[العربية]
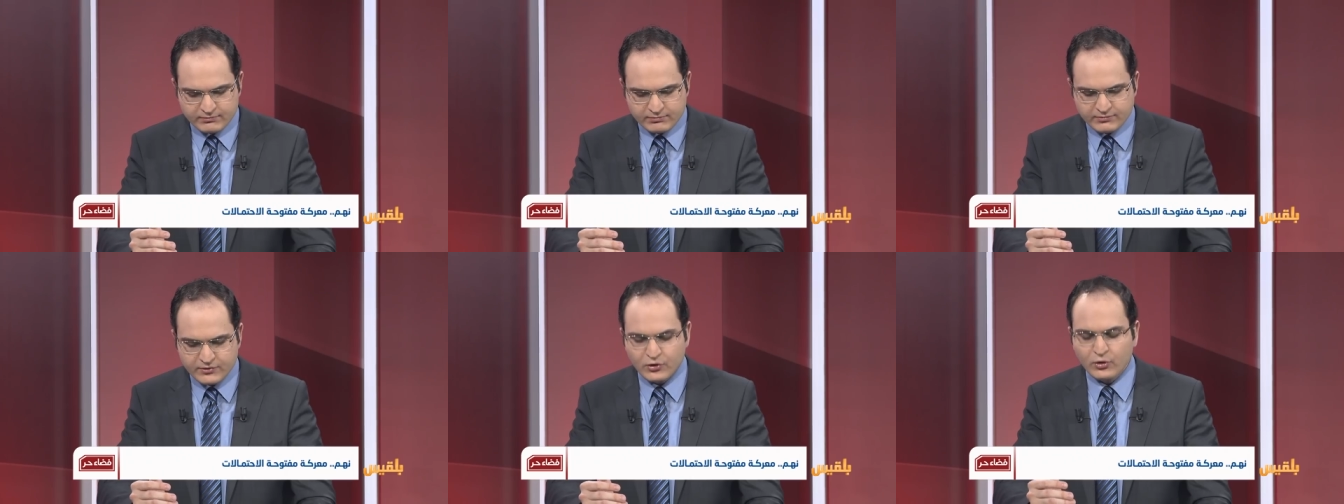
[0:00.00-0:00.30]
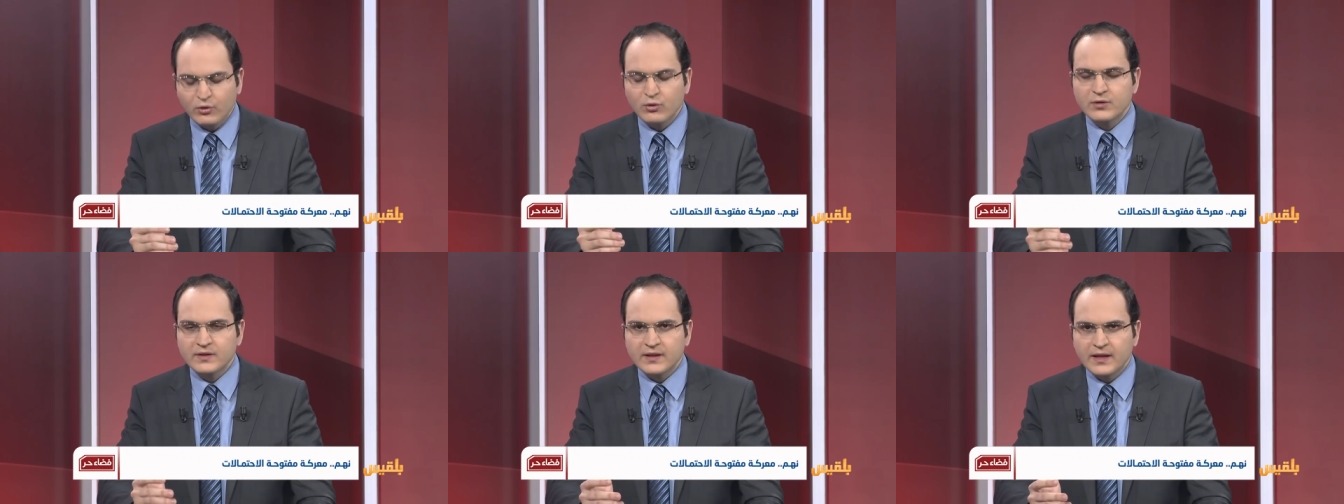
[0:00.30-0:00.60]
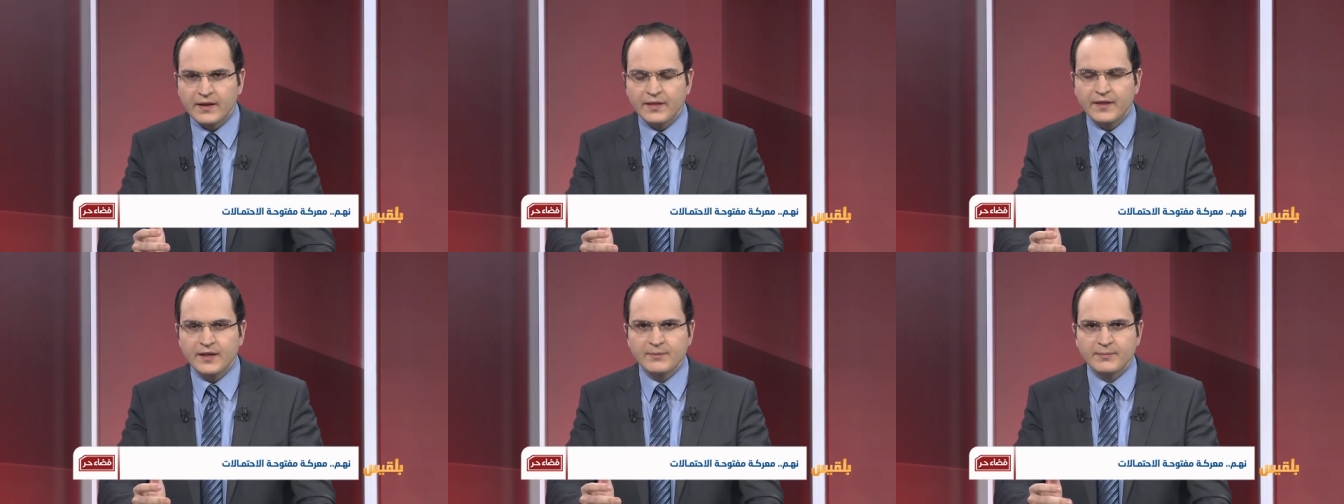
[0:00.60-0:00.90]
سقوط
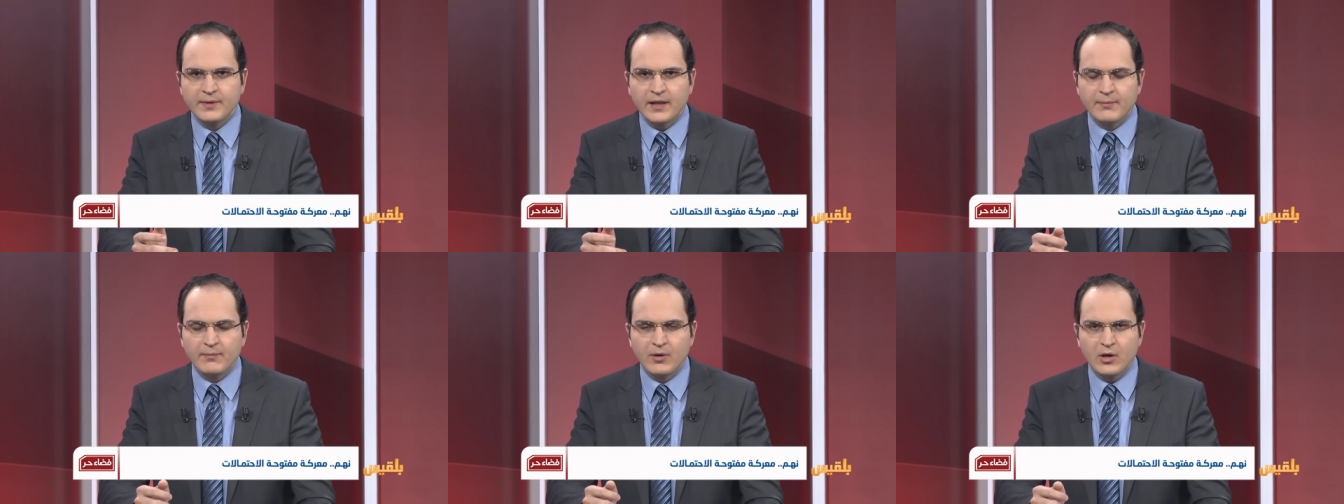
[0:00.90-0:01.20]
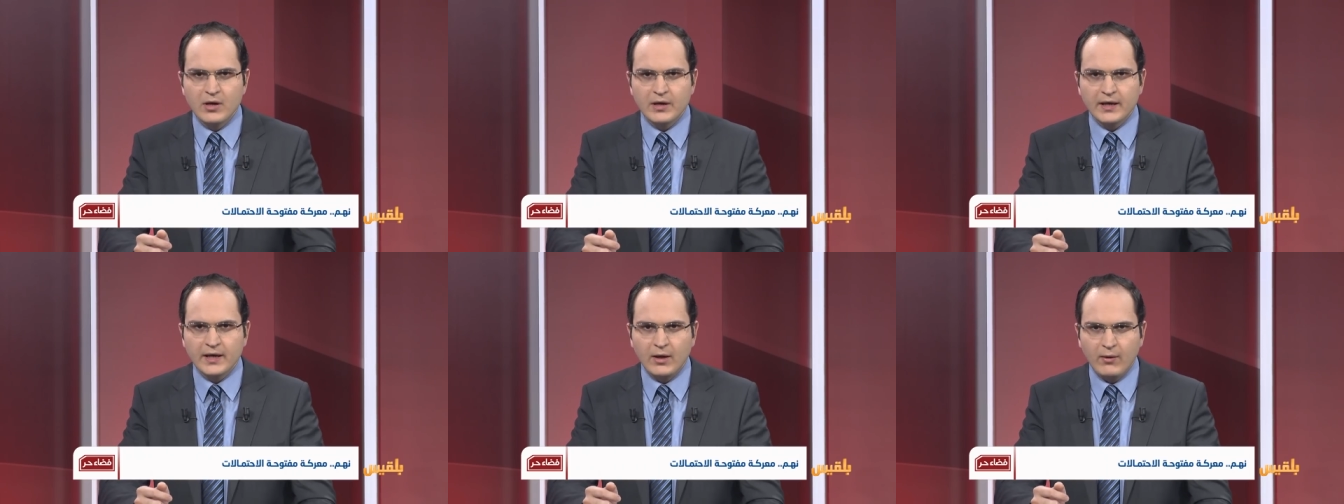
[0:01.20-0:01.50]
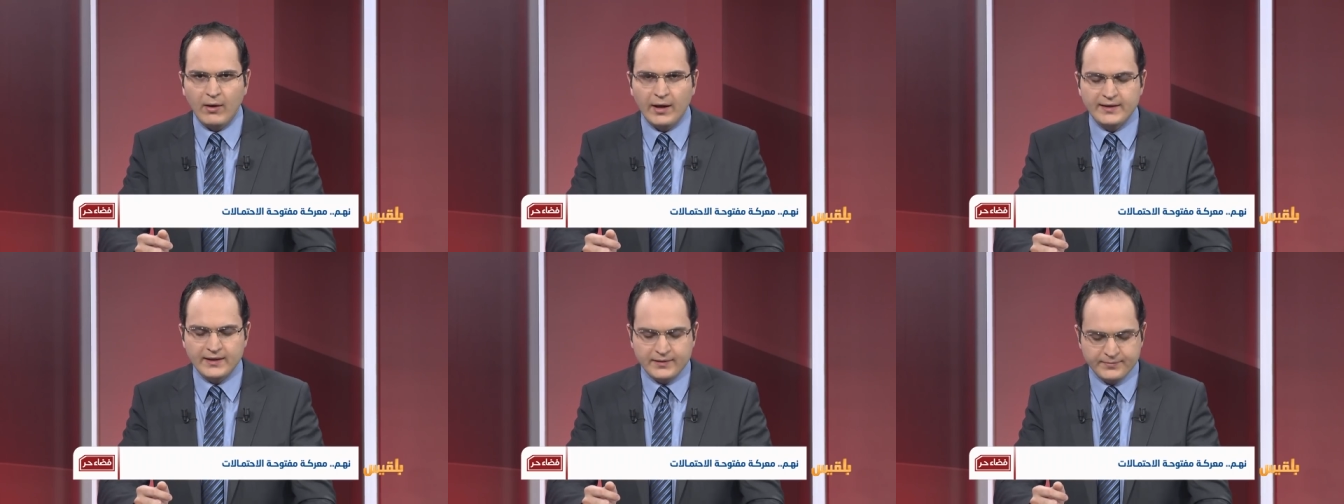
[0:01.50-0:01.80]
كثير من المواقع
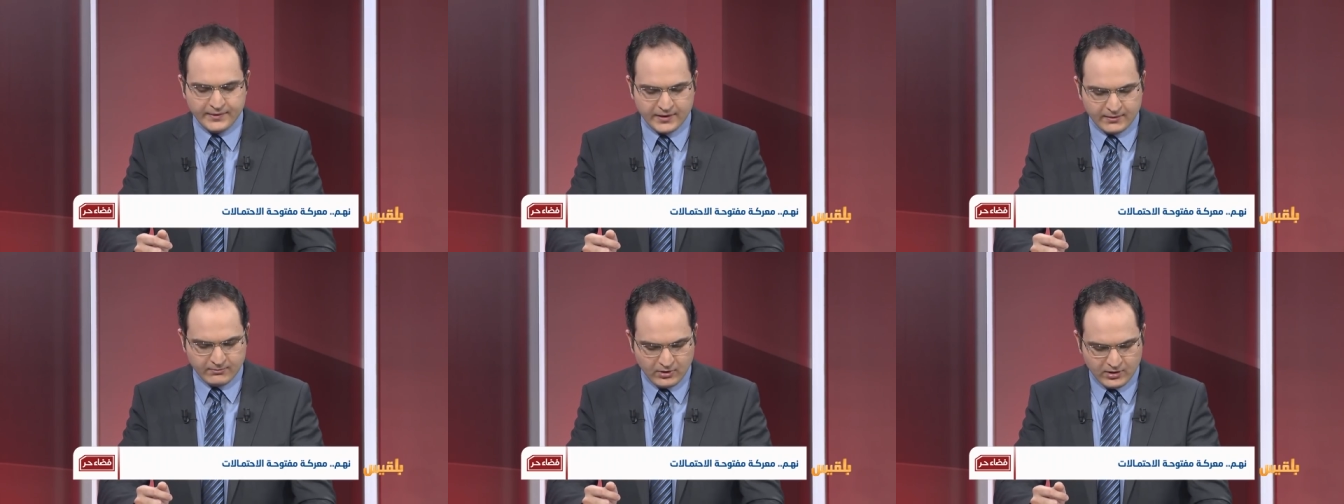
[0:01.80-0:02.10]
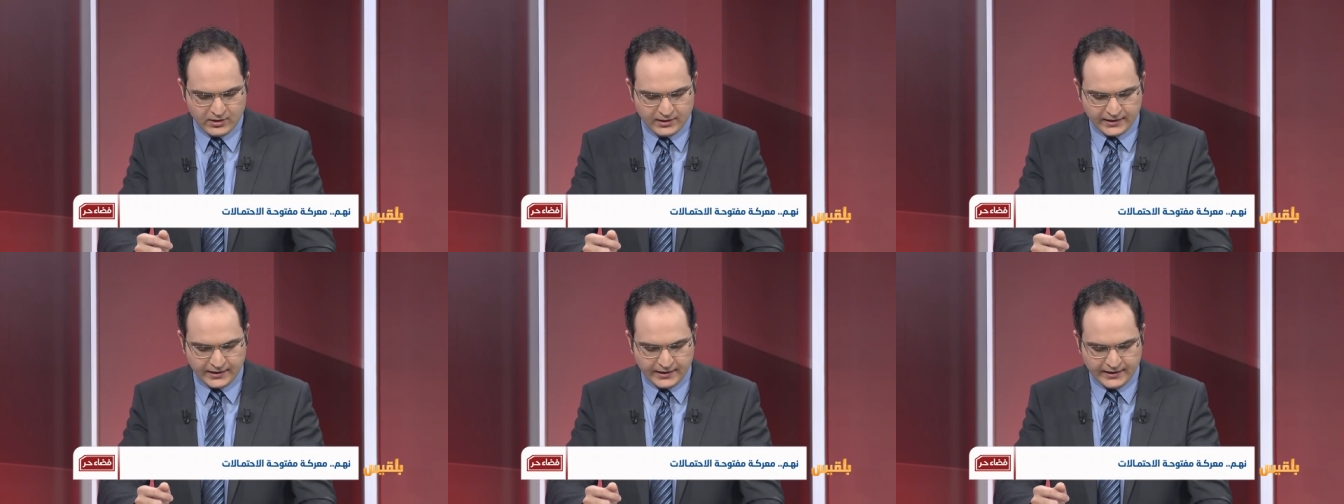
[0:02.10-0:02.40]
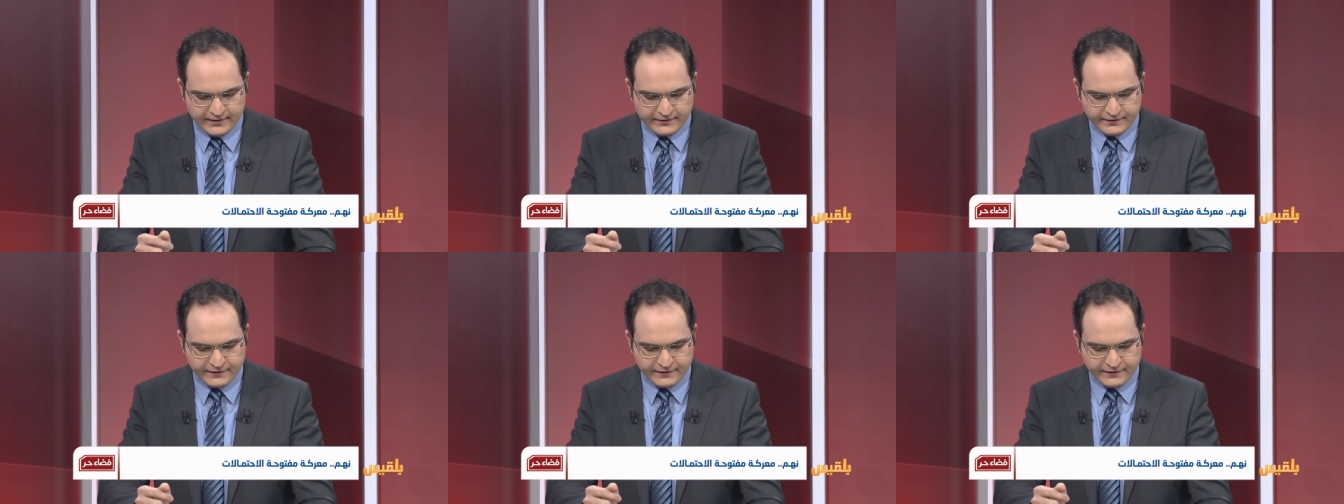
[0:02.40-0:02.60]
وعدد من المواقع